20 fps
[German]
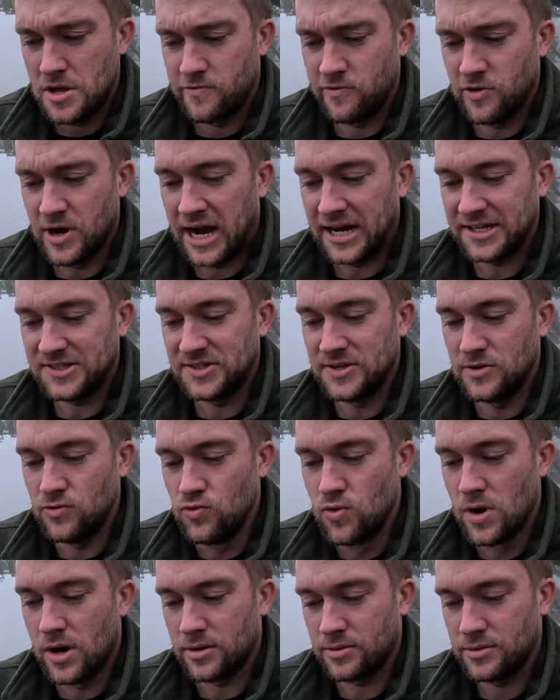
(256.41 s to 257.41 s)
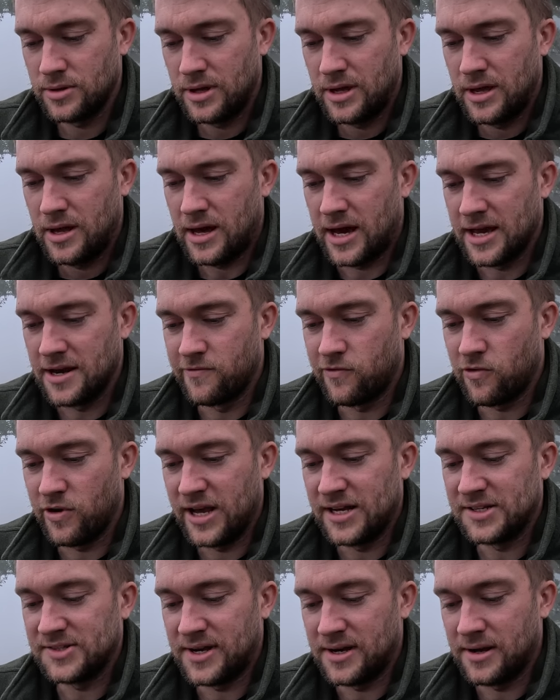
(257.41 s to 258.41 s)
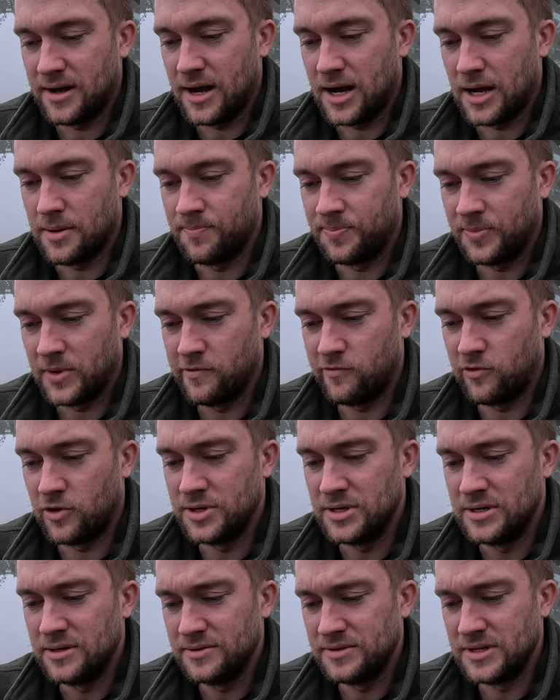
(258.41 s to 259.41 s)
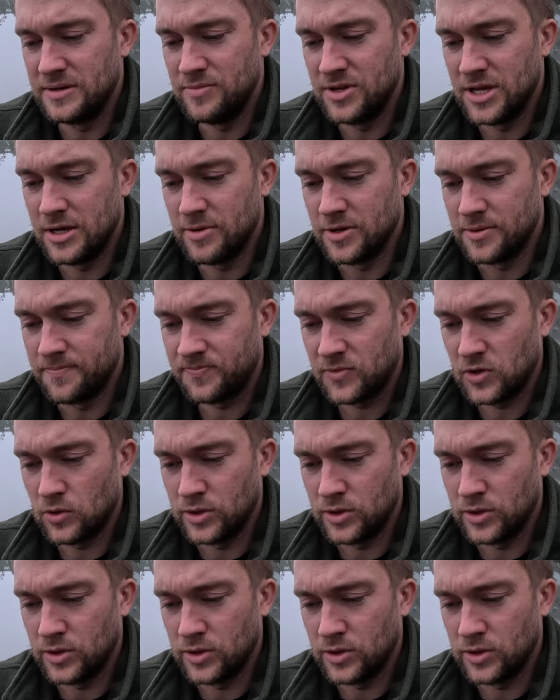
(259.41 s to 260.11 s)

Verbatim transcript: für 18 Uhr eine Vorhersage haben von dem Nebel.